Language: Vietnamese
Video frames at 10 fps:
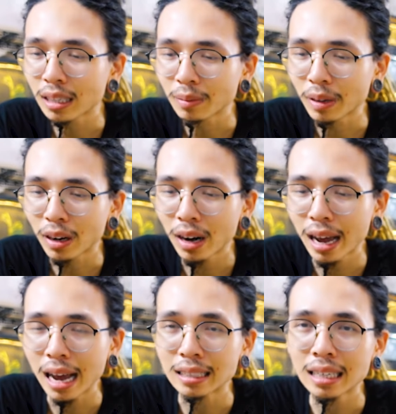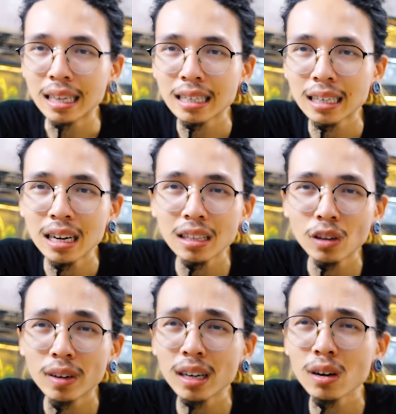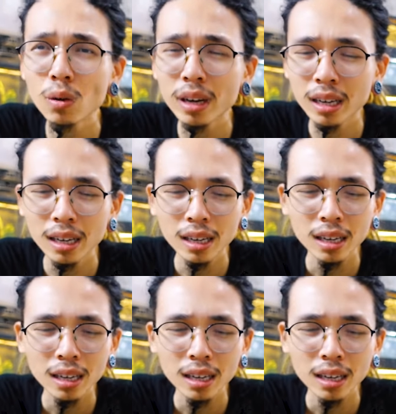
thì nó là hàng gì thì chăng nữa thì tôi vẫn cứ nuôi.